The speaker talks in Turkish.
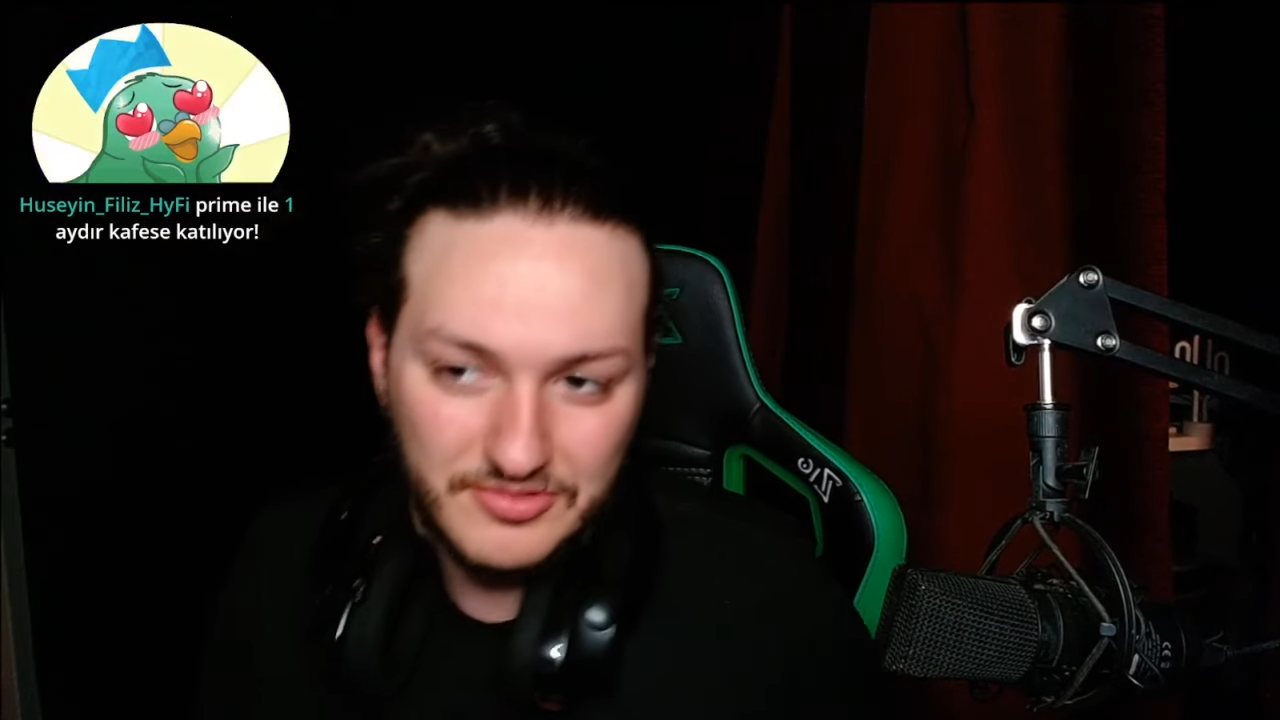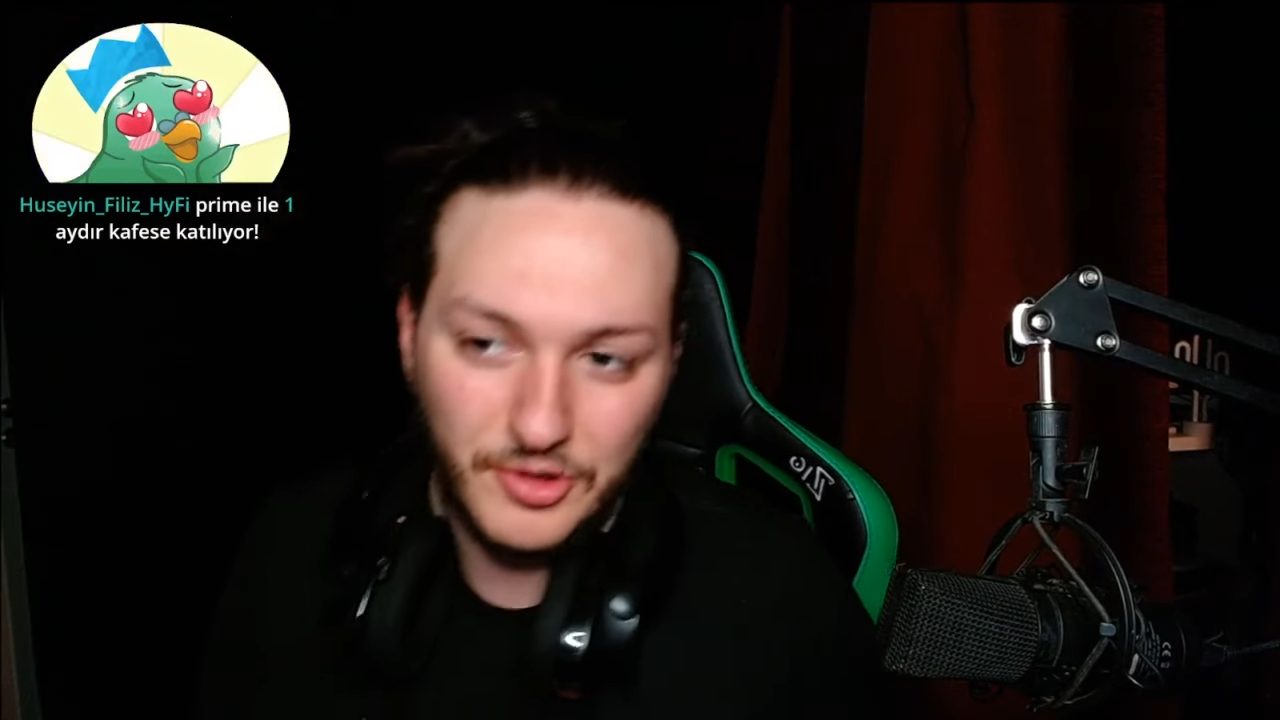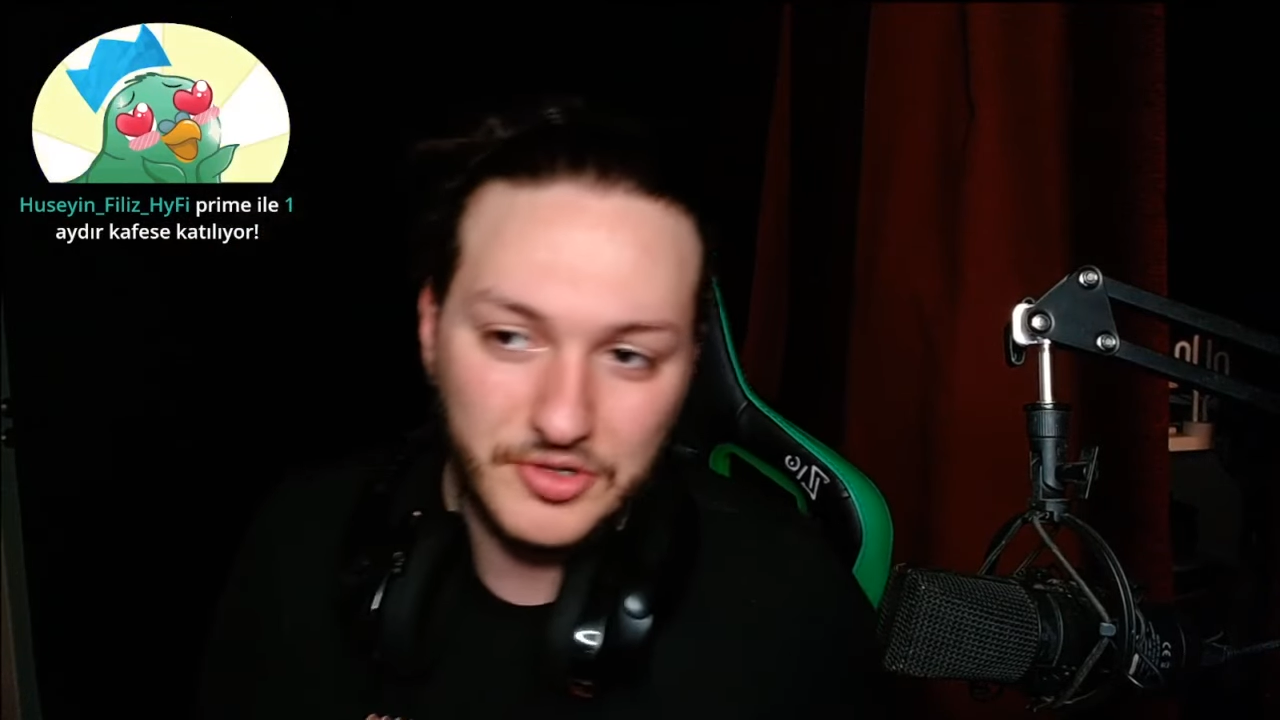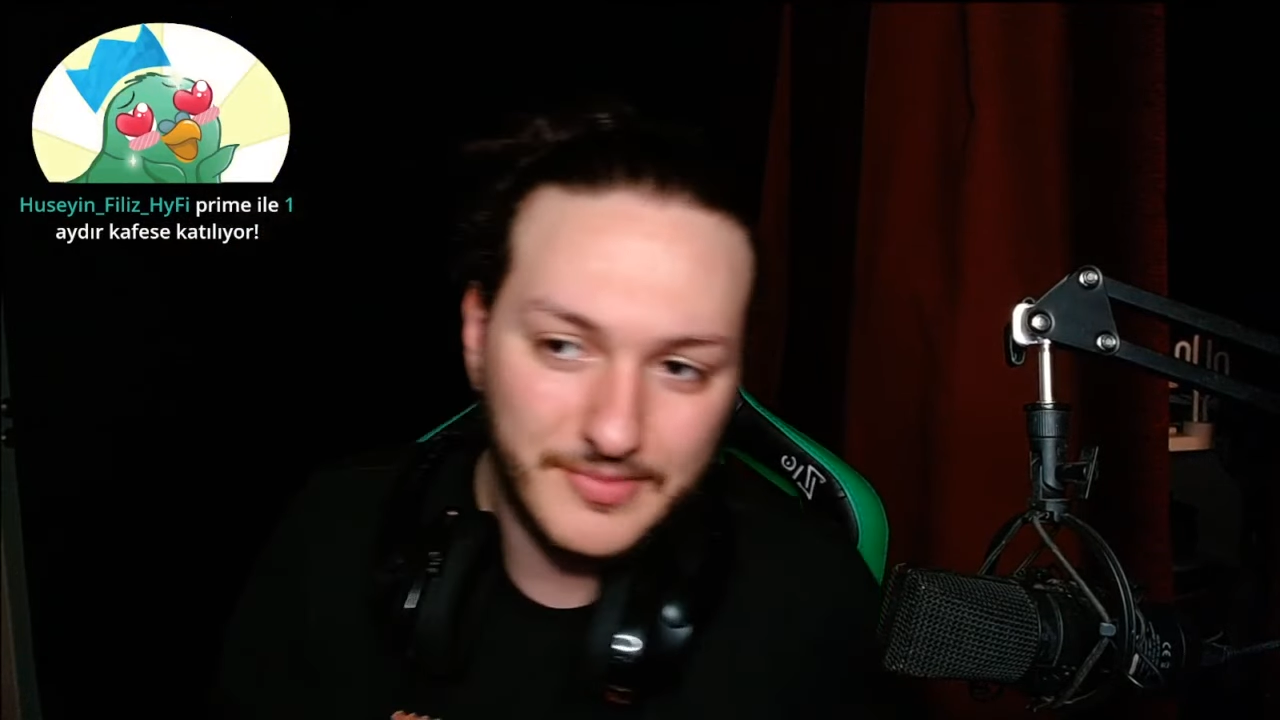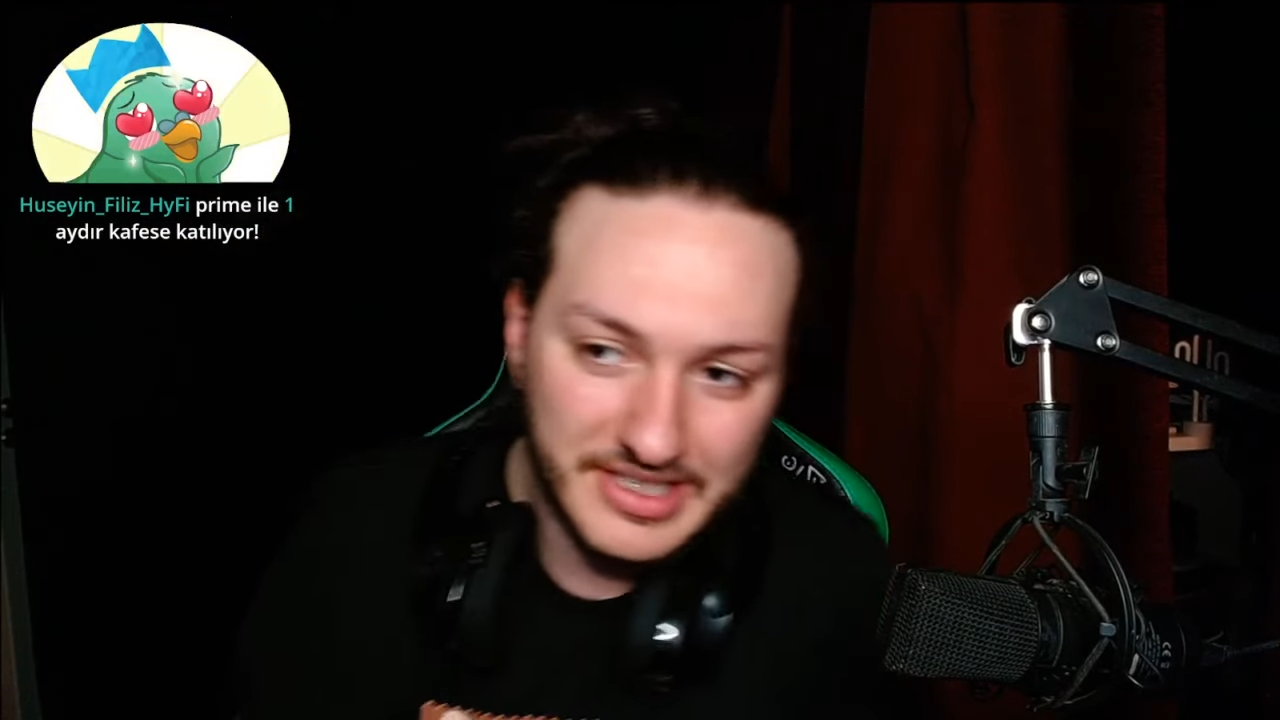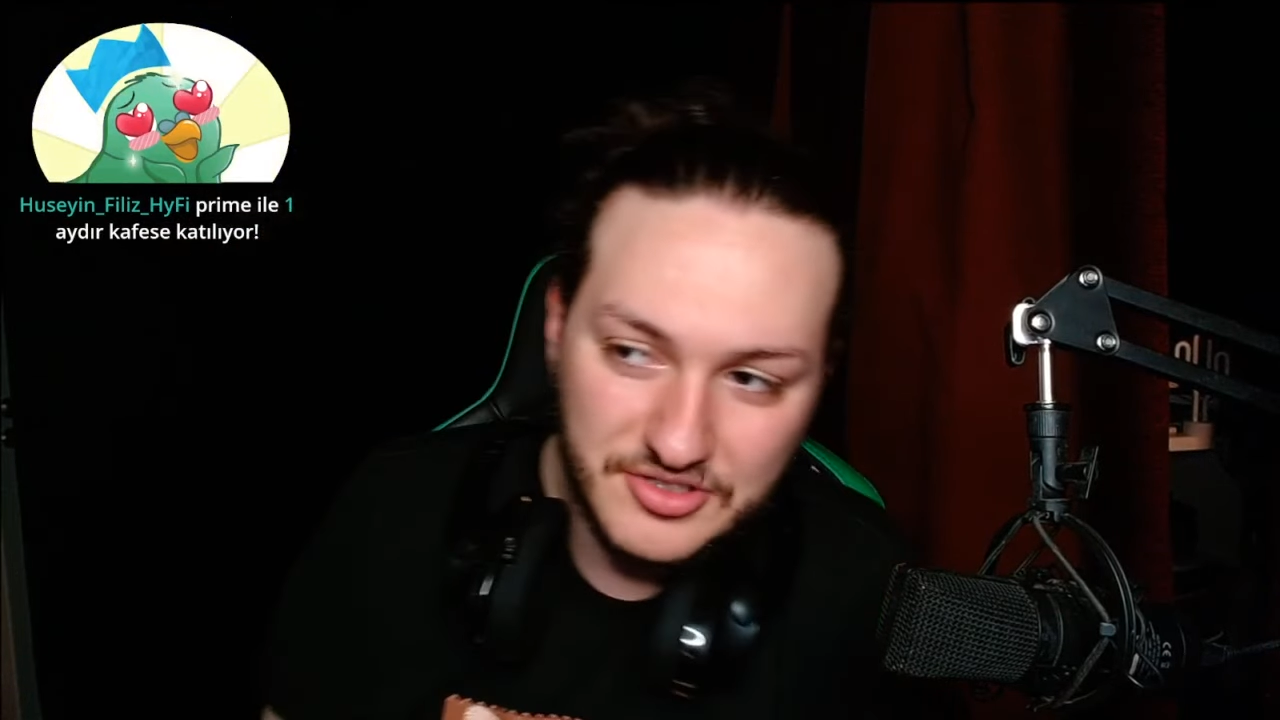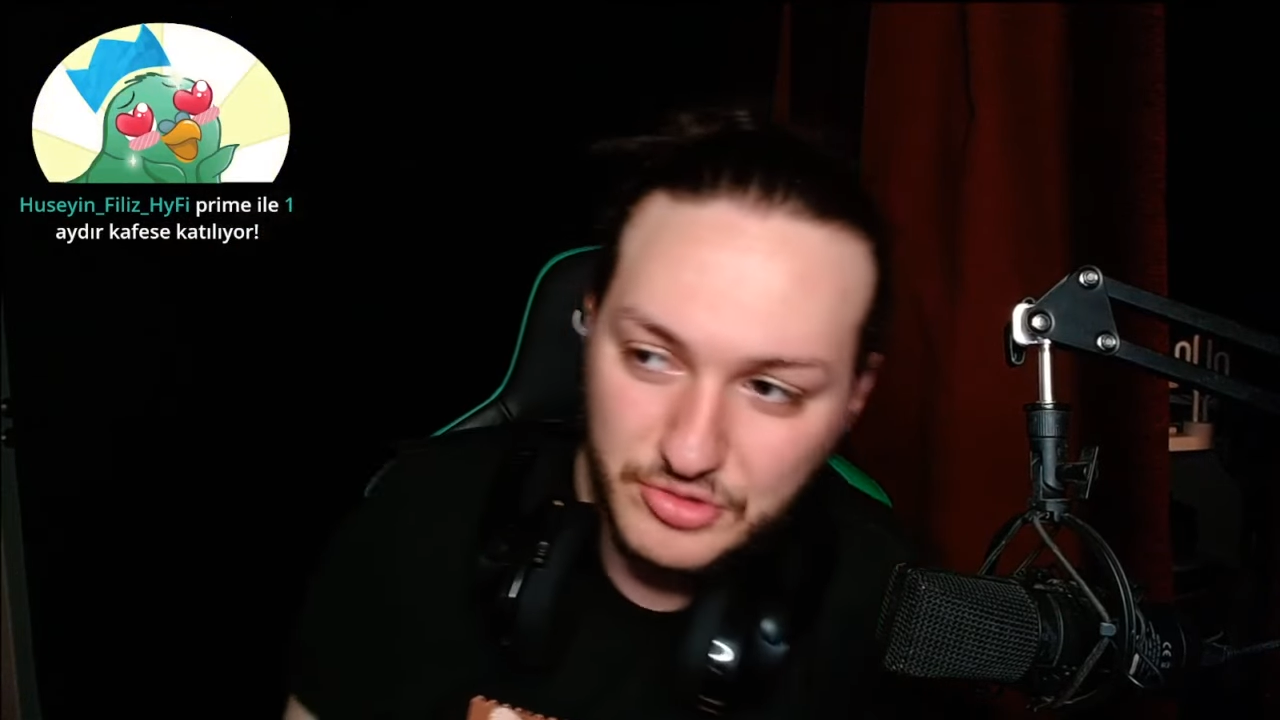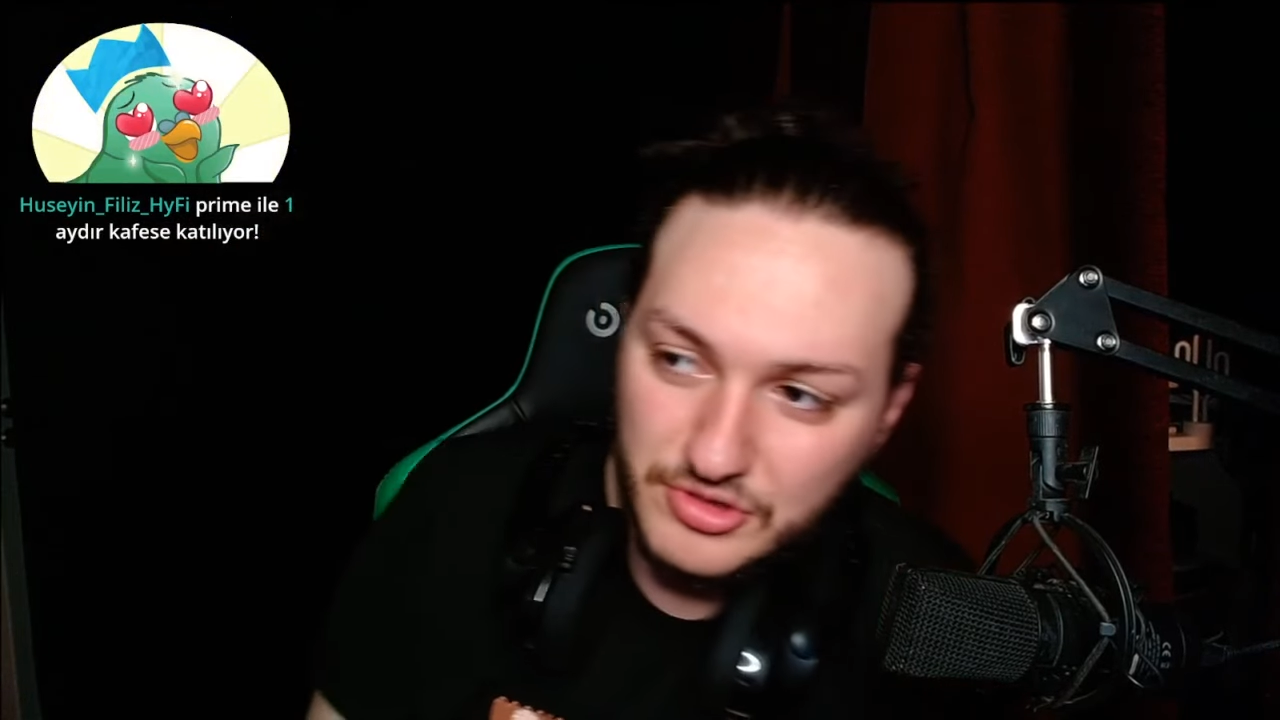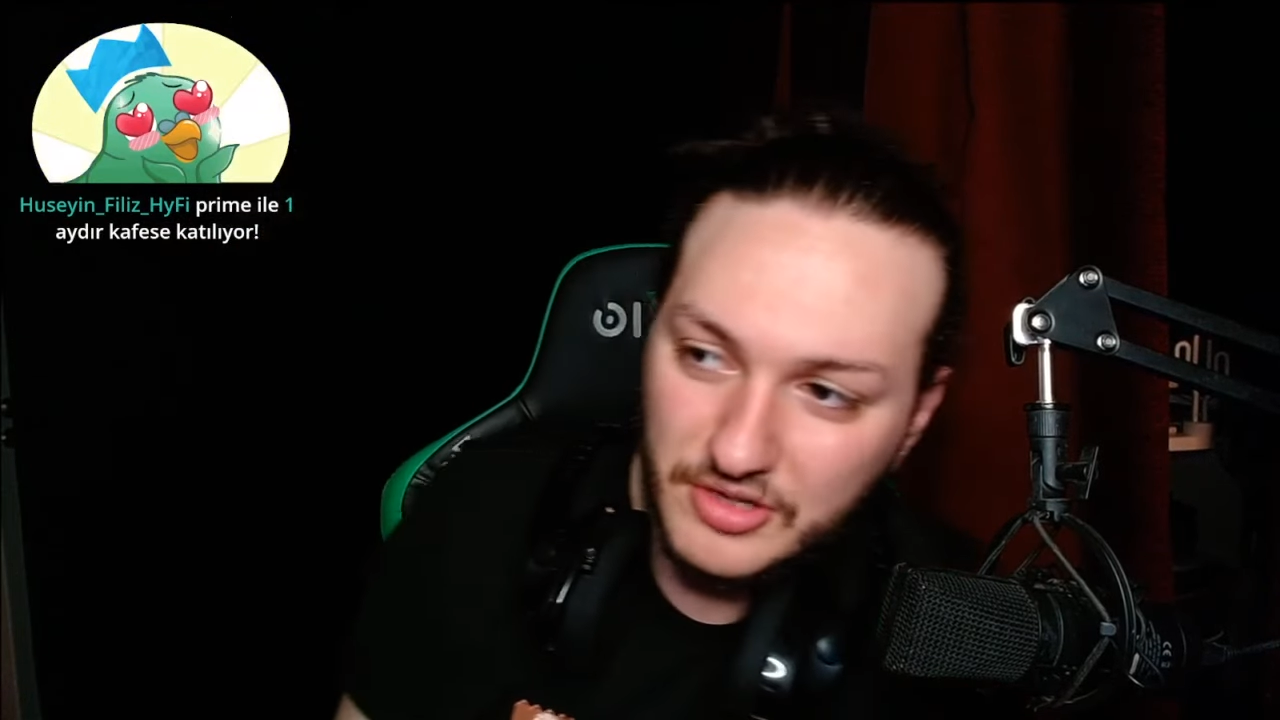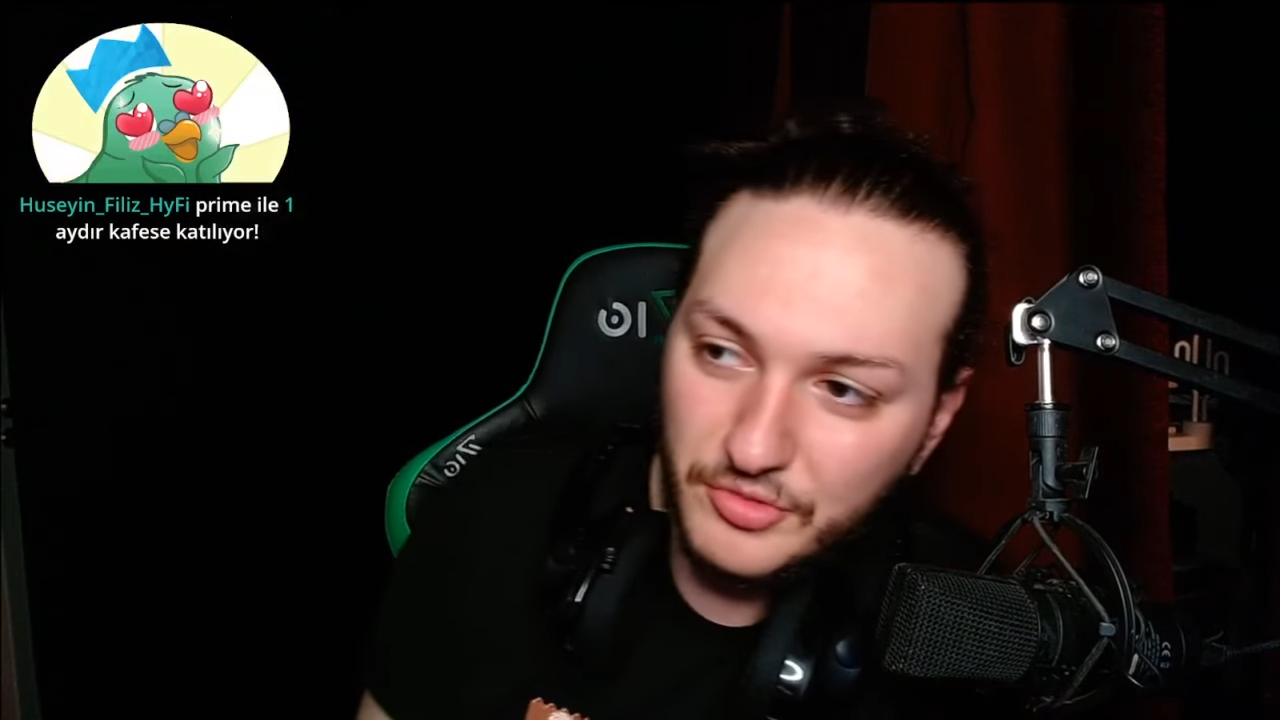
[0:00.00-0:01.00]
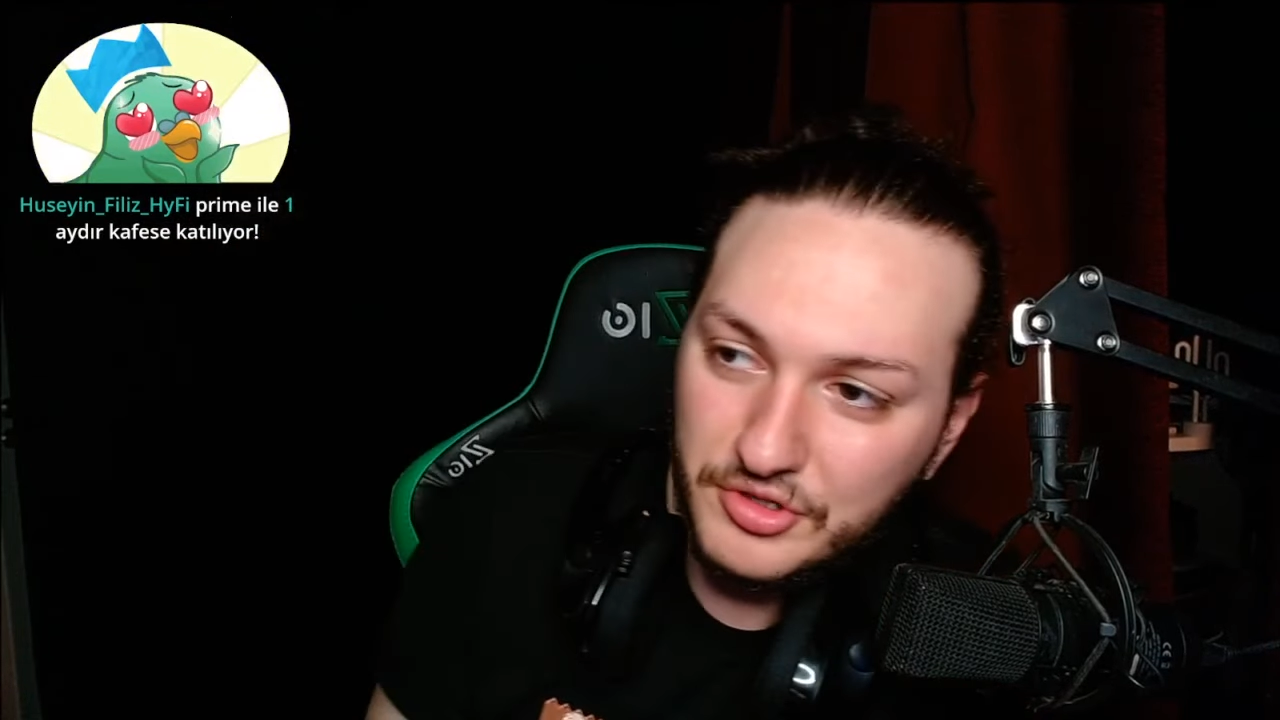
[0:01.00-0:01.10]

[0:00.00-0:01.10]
Oynamak istiyorsam